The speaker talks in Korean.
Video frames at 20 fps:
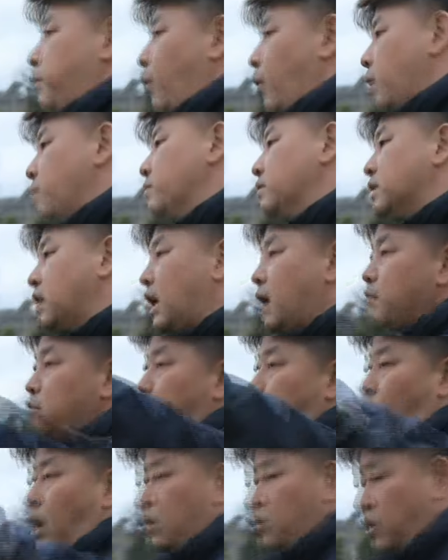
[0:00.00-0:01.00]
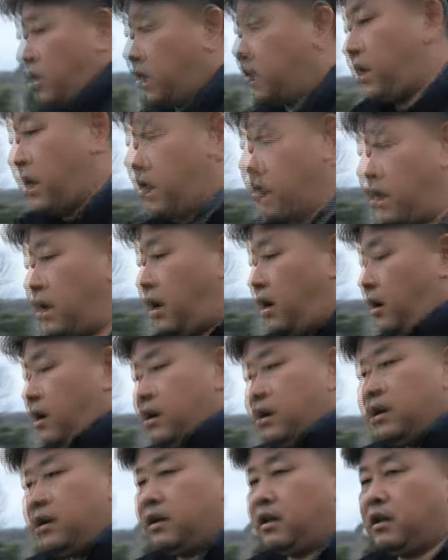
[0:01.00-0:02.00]
볼 없는 사람 도와줘야 된다니까.
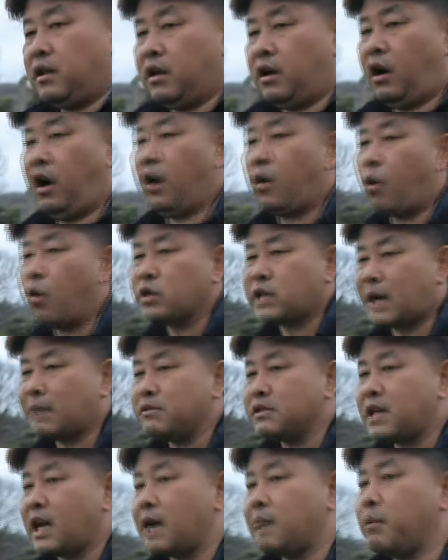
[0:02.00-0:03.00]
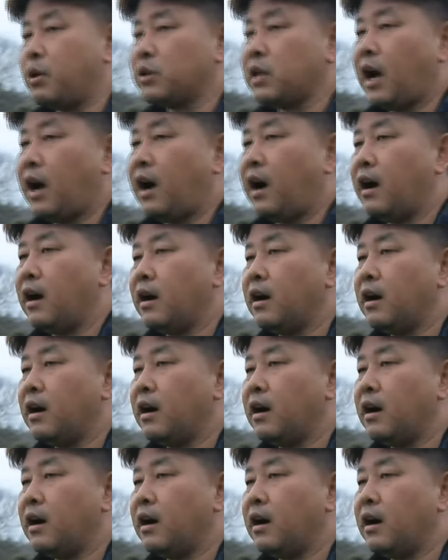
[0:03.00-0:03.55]
어, 공 잡은 사람보다.